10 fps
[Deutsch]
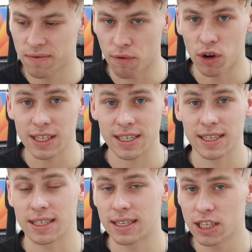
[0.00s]
wir wollen das
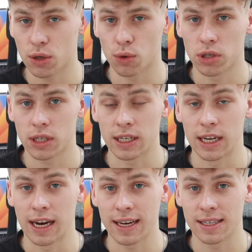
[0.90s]
Ganze nicht unnötig in die
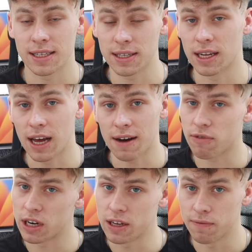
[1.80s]
Länge ziehen, denn da
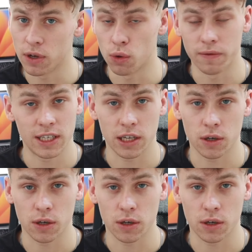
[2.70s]
verlieren wir nur wichtige